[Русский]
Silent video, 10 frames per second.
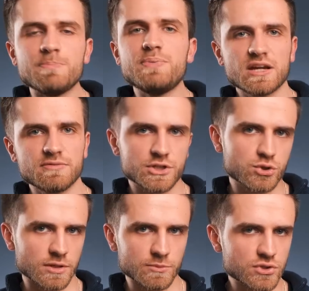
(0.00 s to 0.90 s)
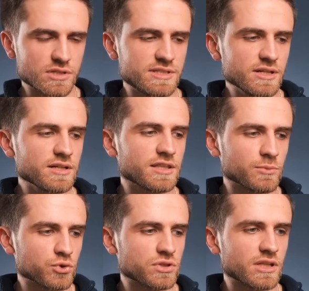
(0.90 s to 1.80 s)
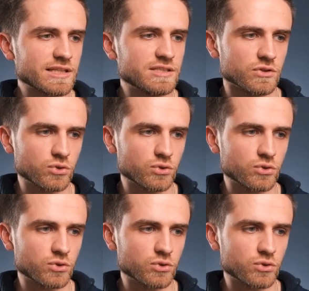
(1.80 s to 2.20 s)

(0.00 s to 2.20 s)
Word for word: И первое, что нам нужно сделать, нам нужно найти